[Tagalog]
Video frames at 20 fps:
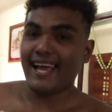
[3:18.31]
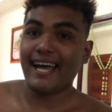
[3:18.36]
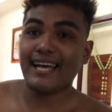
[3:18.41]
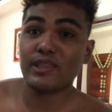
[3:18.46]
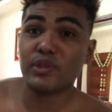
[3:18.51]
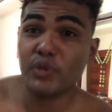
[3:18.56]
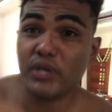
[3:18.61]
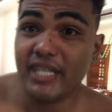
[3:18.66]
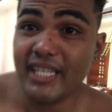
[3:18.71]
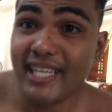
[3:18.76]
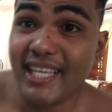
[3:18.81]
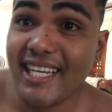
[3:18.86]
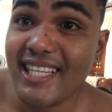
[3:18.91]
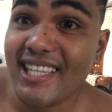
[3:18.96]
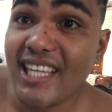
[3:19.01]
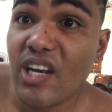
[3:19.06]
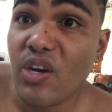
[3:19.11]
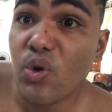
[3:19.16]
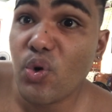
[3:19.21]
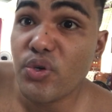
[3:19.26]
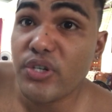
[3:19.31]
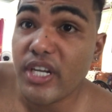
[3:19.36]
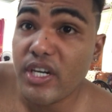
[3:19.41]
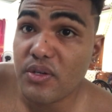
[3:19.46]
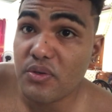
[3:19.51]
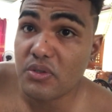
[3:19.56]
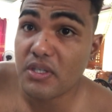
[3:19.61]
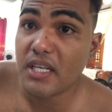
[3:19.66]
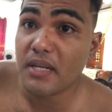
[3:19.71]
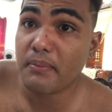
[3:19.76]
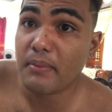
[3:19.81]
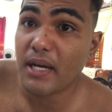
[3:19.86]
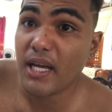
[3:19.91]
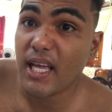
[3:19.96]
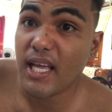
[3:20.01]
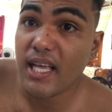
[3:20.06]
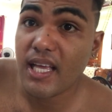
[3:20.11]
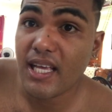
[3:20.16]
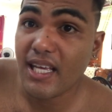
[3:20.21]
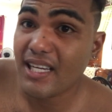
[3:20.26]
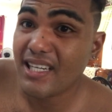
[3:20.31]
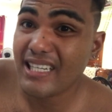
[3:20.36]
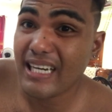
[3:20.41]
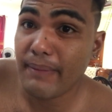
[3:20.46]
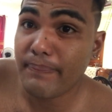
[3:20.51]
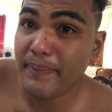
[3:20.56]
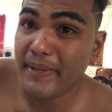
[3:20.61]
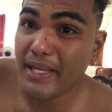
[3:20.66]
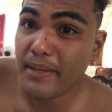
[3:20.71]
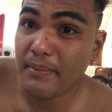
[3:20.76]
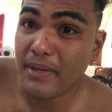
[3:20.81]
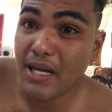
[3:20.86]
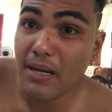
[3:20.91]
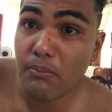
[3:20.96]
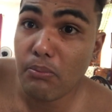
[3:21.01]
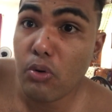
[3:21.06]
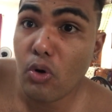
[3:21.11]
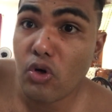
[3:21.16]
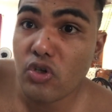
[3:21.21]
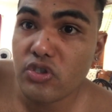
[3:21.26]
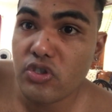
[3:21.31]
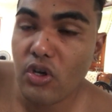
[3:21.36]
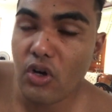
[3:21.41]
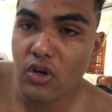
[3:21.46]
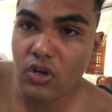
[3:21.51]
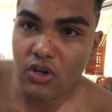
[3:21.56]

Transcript: to ni kanang downloadan og kanang mga grabe nga mga bold no.